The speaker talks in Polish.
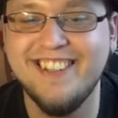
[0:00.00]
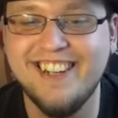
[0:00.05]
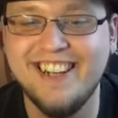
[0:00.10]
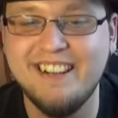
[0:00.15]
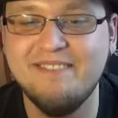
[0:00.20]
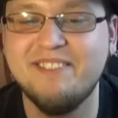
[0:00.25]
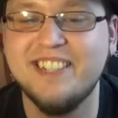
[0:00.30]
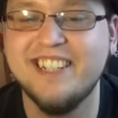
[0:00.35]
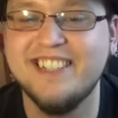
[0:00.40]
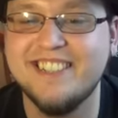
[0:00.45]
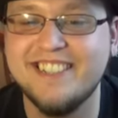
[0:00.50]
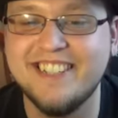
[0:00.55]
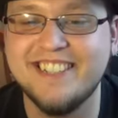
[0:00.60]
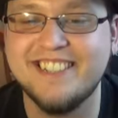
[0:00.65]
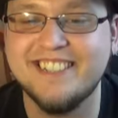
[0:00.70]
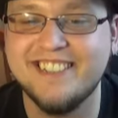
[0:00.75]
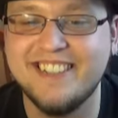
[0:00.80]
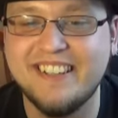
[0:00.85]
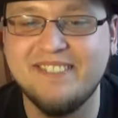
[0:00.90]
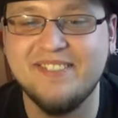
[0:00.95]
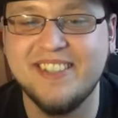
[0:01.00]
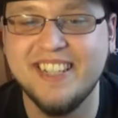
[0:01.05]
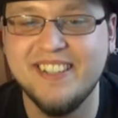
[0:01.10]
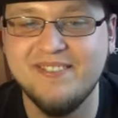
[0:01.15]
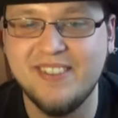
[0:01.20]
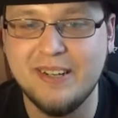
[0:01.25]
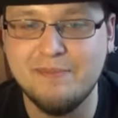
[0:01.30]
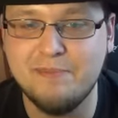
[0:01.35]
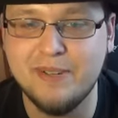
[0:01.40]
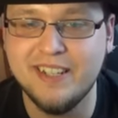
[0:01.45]
najlepsza rzecz z tamtej
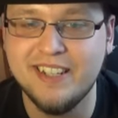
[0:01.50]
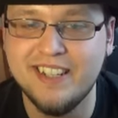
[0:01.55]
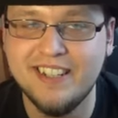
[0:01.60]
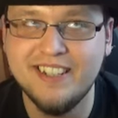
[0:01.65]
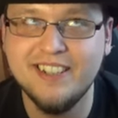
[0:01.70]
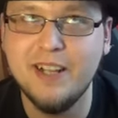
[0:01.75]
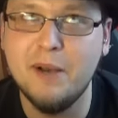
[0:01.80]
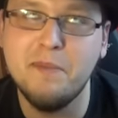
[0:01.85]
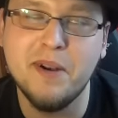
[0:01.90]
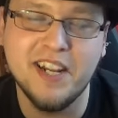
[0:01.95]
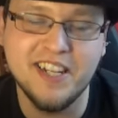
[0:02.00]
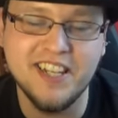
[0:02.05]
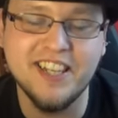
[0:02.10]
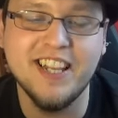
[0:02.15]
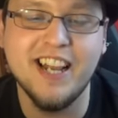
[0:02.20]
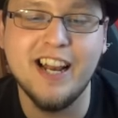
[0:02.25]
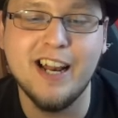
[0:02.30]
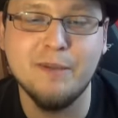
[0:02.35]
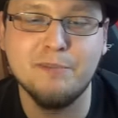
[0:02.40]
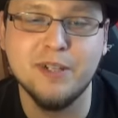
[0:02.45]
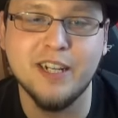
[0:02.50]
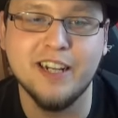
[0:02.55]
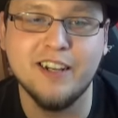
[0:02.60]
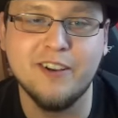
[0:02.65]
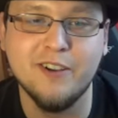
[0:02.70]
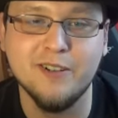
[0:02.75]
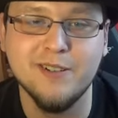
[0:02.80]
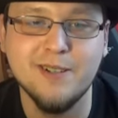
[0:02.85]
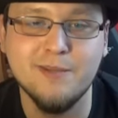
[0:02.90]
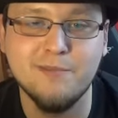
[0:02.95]
mapy. Dobra, nie najlepsza, na
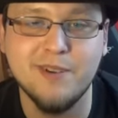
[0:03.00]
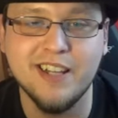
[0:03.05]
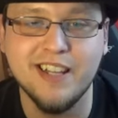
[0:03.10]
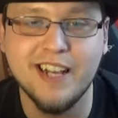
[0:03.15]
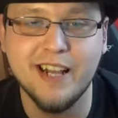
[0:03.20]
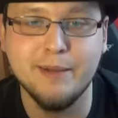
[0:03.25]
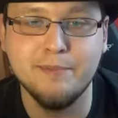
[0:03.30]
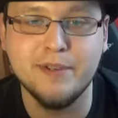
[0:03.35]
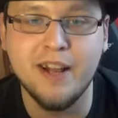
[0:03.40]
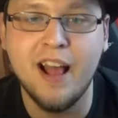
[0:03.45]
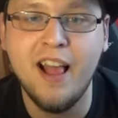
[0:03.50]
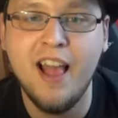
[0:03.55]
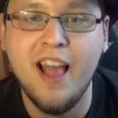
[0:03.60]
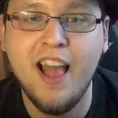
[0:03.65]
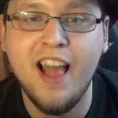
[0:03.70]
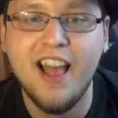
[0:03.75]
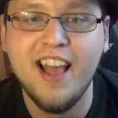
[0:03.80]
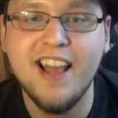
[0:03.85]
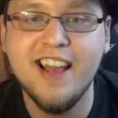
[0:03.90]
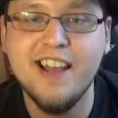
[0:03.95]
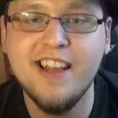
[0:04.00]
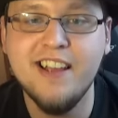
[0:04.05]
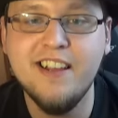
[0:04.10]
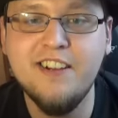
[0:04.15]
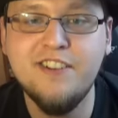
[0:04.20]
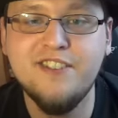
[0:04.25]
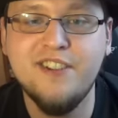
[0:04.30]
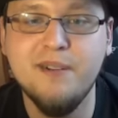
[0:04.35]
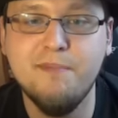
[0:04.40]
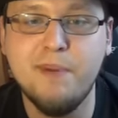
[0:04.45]
końcu była najlepsza. E,
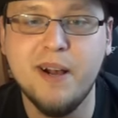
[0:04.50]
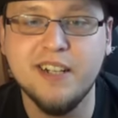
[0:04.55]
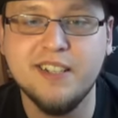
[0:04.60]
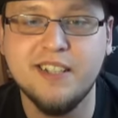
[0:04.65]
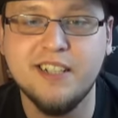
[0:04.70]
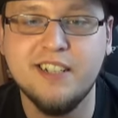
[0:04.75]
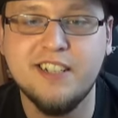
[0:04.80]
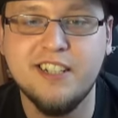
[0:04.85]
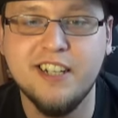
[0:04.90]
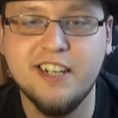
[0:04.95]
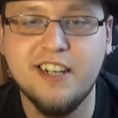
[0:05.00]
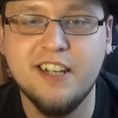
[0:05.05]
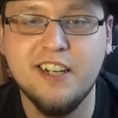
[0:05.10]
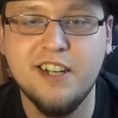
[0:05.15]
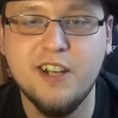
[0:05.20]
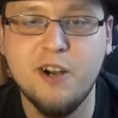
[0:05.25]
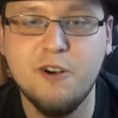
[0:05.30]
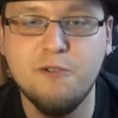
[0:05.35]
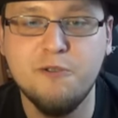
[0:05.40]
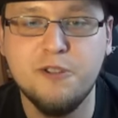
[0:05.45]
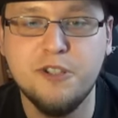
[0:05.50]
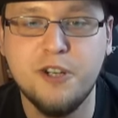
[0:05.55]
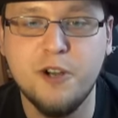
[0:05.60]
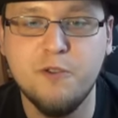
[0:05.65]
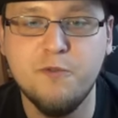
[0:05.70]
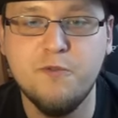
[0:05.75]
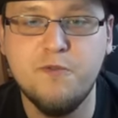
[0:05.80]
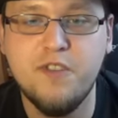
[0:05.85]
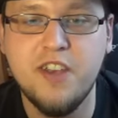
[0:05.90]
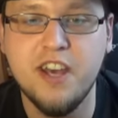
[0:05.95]
idź do bazy, gdzie kryją
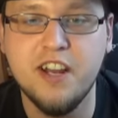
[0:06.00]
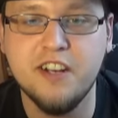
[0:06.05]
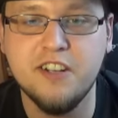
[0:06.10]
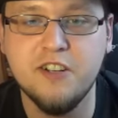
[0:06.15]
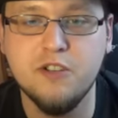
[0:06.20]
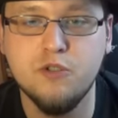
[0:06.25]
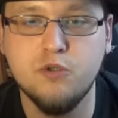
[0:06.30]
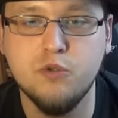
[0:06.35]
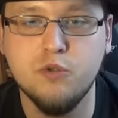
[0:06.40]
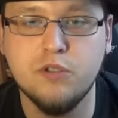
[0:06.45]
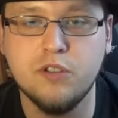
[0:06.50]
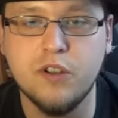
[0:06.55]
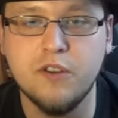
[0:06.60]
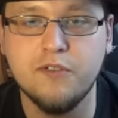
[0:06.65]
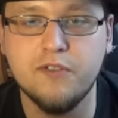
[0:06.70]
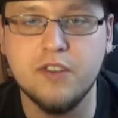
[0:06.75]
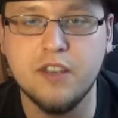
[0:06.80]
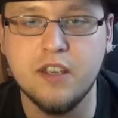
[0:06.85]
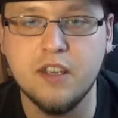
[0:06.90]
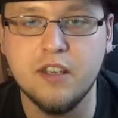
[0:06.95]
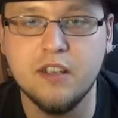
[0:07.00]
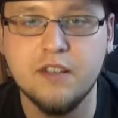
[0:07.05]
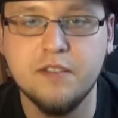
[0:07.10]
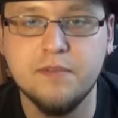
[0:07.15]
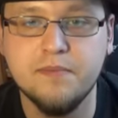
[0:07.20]
się wierni Zusowi.